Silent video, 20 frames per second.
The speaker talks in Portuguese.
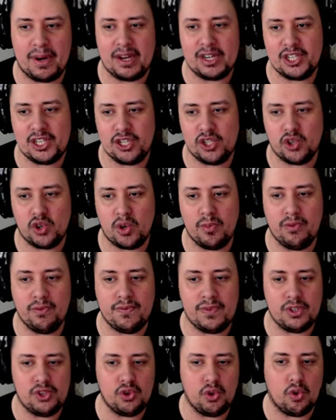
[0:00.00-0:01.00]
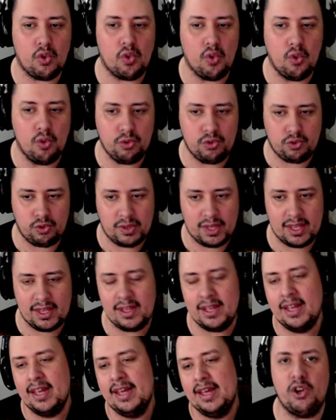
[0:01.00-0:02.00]
aqui pra gente como um vídeo oculto,
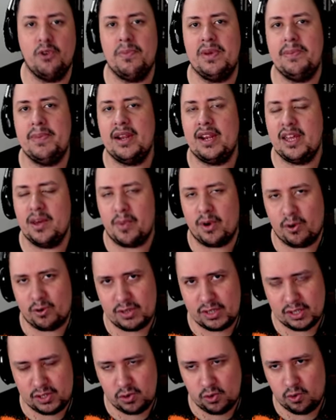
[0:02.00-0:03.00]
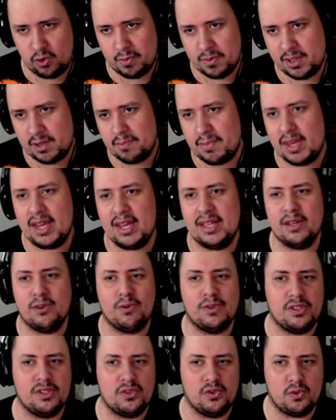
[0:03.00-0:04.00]
né? Se eu bem me lembro, aconteceu com o Miniman,
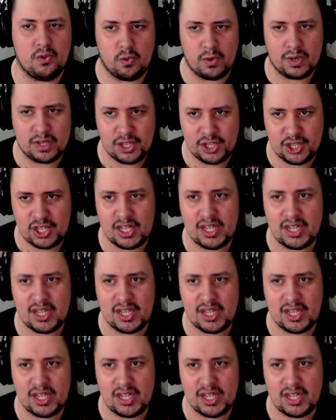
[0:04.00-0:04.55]
aconteceu com Quan